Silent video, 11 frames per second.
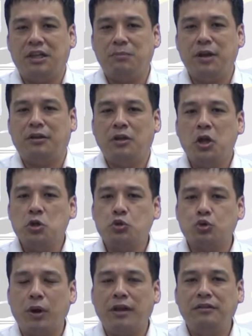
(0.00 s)
里面
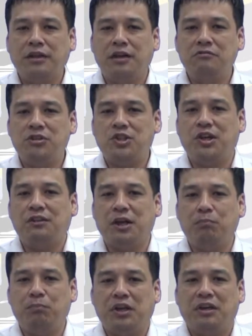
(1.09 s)
酸跟碱
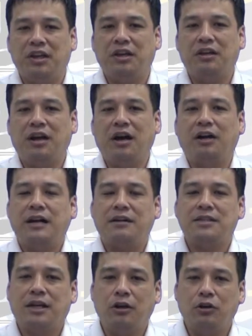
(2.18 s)
的比例啊，
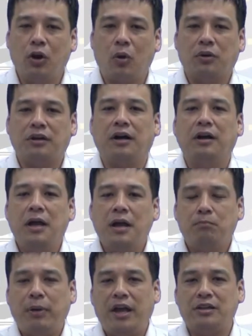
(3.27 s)
让这个 log
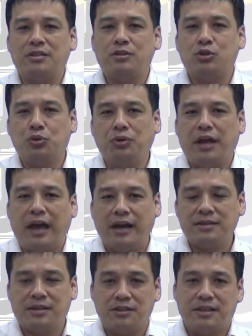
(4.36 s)
base 除以
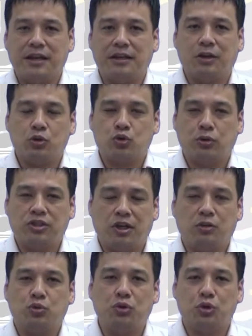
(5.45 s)
acid 这个酸
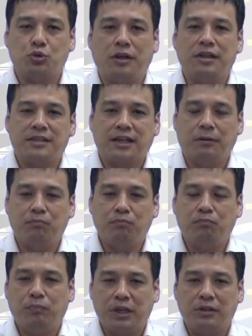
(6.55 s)
碱除以酸的这个
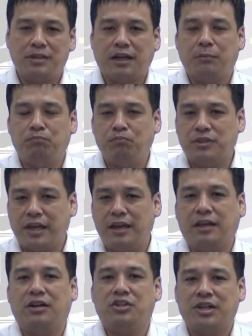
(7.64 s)
比这个这
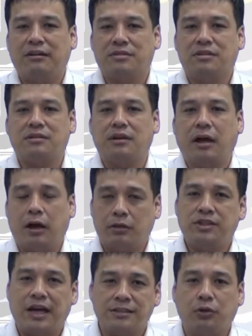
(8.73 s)
一个项次啊，
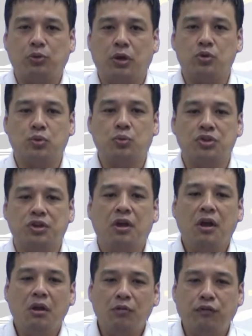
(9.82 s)
加上对数是
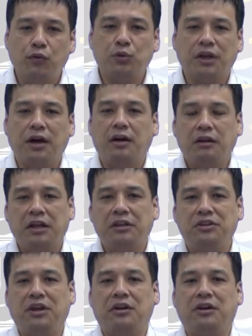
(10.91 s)
负的
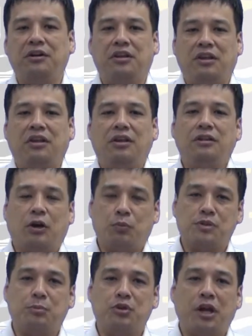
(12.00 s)
零点二一，那我
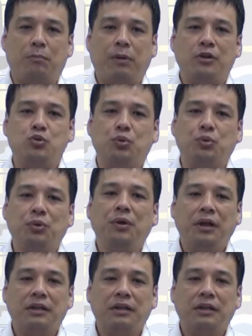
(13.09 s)
们是不是就可以配出